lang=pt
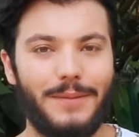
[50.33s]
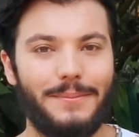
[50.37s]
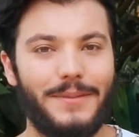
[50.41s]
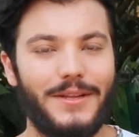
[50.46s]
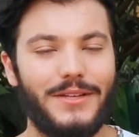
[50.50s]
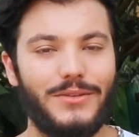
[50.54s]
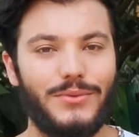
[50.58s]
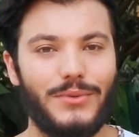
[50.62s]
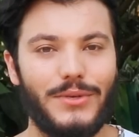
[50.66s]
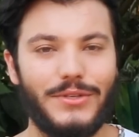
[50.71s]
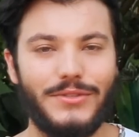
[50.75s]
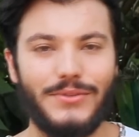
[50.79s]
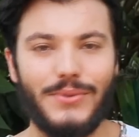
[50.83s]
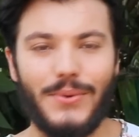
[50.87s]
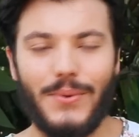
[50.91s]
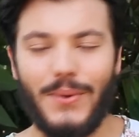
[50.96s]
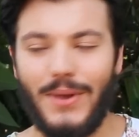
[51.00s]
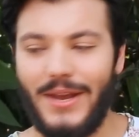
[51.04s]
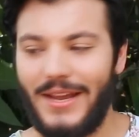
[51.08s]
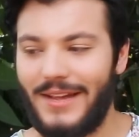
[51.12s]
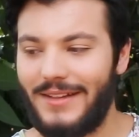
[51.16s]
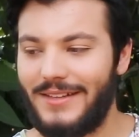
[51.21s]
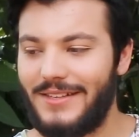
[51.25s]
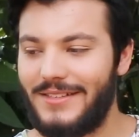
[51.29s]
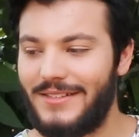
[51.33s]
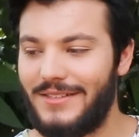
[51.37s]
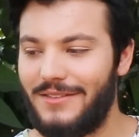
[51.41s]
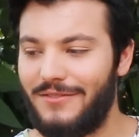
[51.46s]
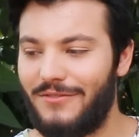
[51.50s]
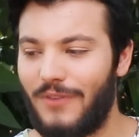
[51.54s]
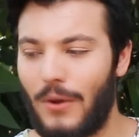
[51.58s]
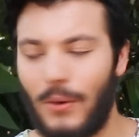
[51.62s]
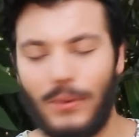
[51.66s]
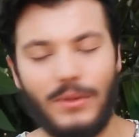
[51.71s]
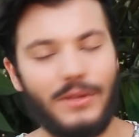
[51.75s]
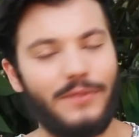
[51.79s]
e plantou as suculentas
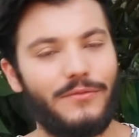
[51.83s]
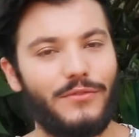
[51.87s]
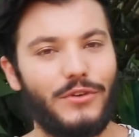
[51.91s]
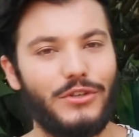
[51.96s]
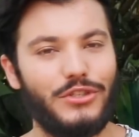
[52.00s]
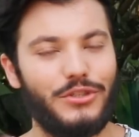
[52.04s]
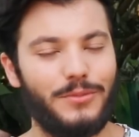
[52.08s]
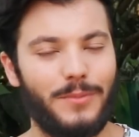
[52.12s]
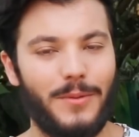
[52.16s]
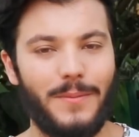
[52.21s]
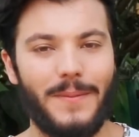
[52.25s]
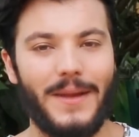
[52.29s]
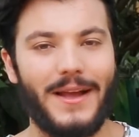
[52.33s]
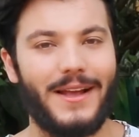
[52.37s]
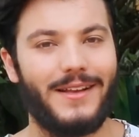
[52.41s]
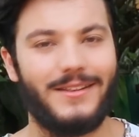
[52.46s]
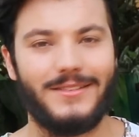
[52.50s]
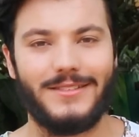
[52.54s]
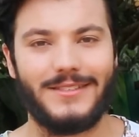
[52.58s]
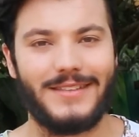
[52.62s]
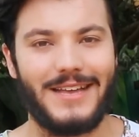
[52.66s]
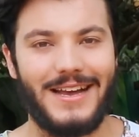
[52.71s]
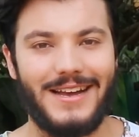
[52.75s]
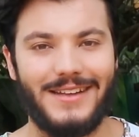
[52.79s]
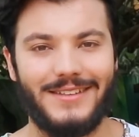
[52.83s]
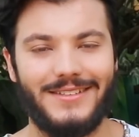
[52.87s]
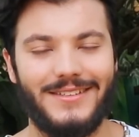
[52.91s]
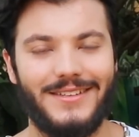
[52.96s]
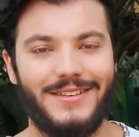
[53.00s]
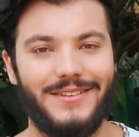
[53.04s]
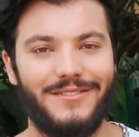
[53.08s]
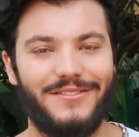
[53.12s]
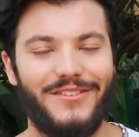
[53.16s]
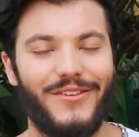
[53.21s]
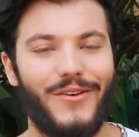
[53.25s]
em volta, ficou tipo uma cascata.